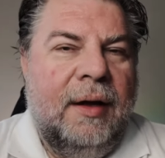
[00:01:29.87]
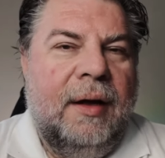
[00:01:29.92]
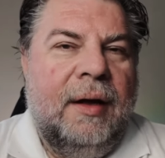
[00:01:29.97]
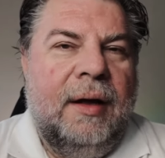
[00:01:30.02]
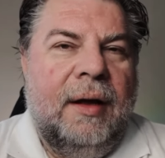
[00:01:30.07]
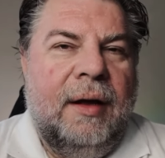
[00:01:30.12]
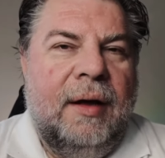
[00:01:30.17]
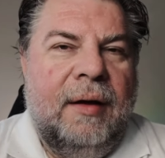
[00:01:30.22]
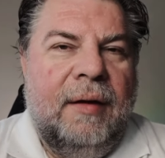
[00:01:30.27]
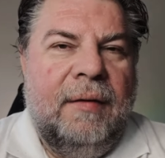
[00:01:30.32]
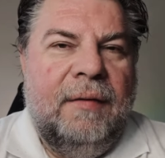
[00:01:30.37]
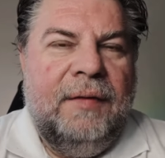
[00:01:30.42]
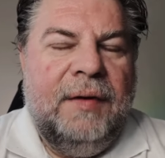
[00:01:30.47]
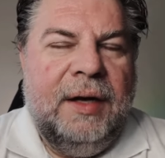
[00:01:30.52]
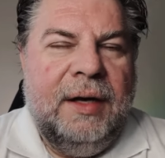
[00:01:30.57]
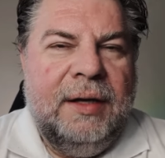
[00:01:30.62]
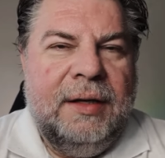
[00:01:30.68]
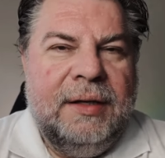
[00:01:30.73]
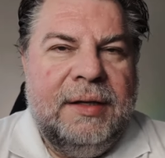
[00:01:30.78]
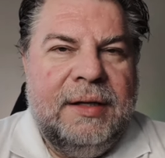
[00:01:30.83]
E,
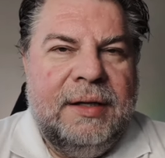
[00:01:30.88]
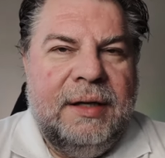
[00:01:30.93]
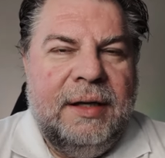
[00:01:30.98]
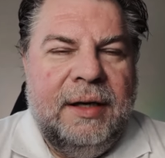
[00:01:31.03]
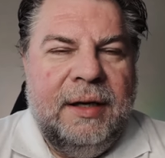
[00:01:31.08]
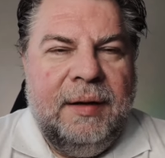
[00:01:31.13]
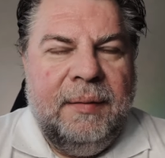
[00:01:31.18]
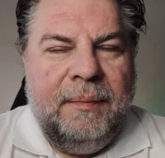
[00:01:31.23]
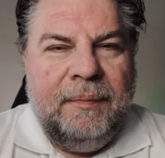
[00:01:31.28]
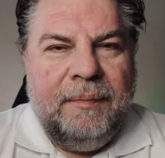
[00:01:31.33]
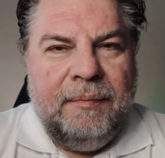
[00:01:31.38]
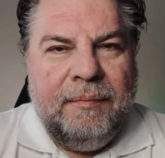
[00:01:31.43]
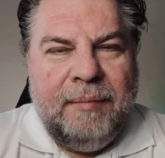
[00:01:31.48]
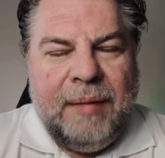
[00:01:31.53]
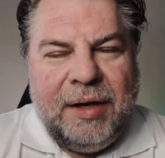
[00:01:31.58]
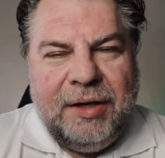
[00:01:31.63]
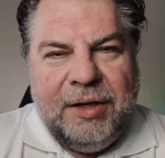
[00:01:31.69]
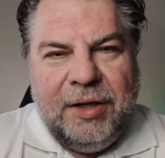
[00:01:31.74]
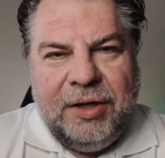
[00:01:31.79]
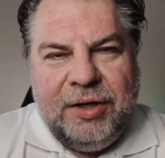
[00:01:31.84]
więc
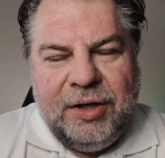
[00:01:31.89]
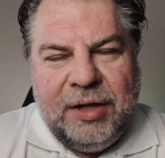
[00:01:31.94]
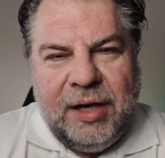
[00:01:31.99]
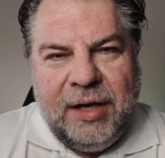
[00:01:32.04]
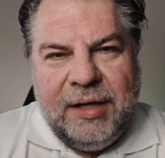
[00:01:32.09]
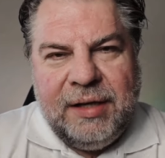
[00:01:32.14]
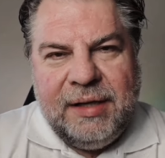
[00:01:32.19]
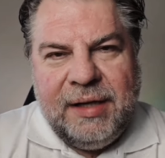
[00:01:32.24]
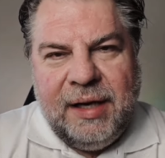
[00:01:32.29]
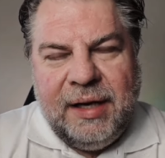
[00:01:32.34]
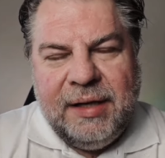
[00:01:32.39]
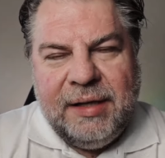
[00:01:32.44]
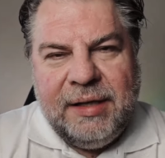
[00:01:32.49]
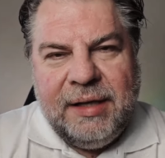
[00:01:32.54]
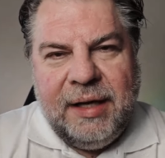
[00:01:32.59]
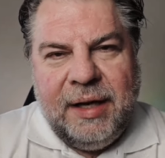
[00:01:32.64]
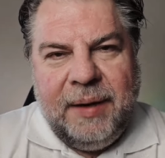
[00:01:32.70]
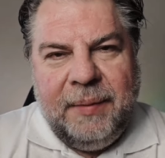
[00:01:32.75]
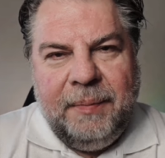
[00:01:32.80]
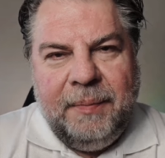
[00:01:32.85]
macie cztery
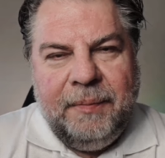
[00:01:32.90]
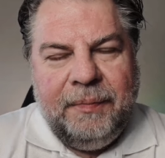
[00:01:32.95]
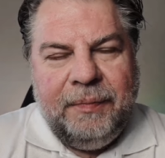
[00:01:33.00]
sekcje.